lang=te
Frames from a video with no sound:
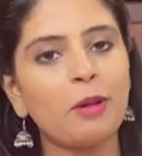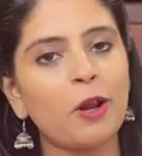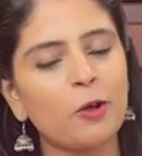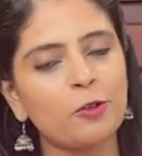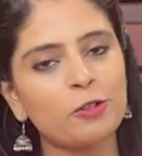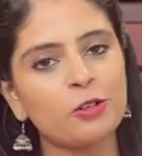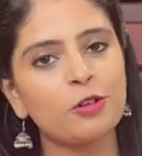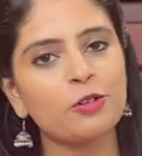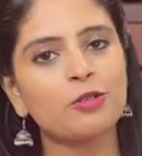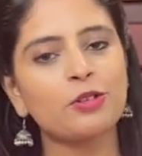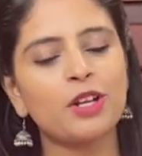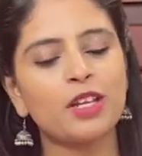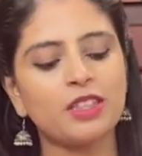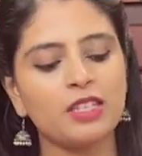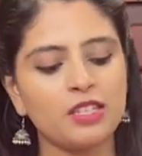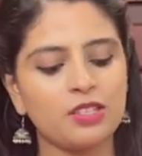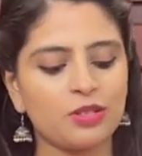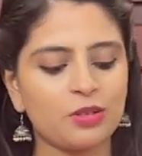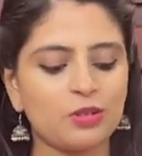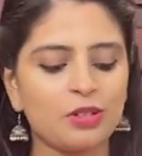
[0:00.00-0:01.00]
బ్లౌజ్లో కూడా
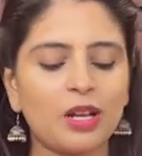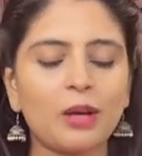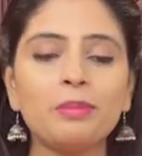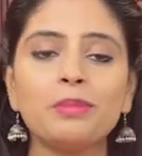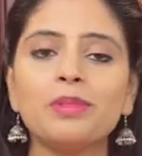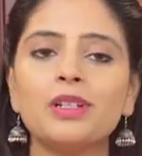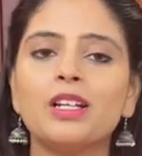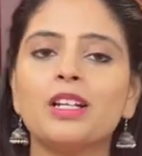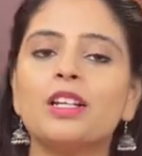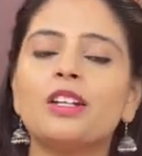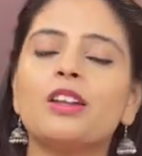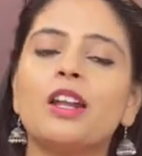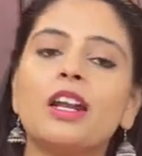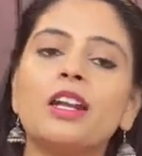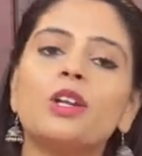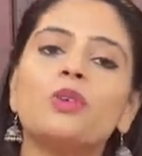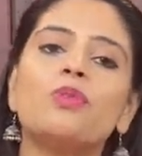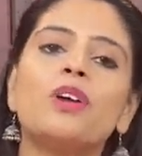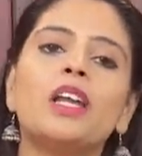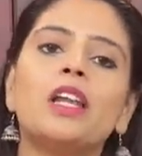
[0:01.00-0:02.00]
తీసుకున్నాం
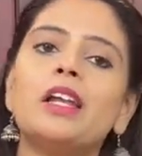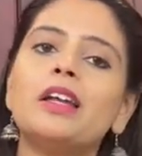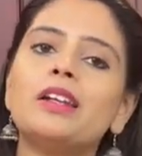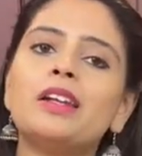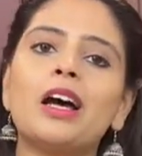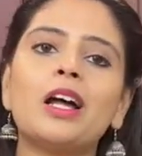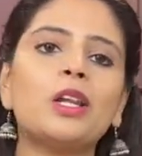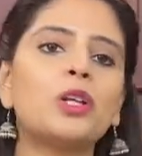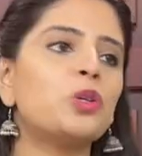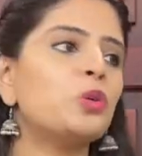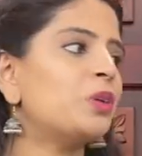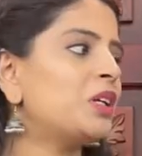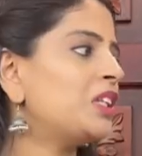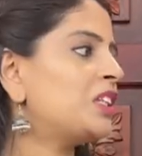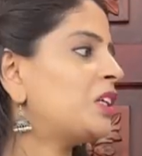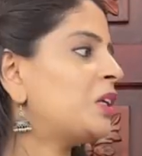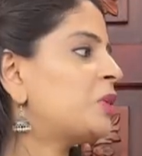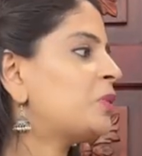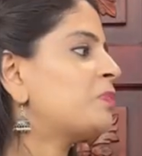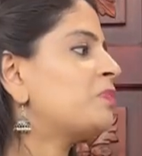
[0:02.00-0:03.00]
రెండు వేల నాలుగు
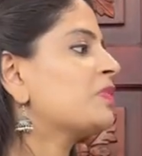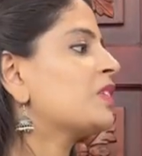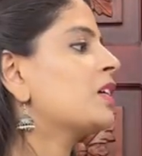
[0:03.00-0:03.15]
వందలు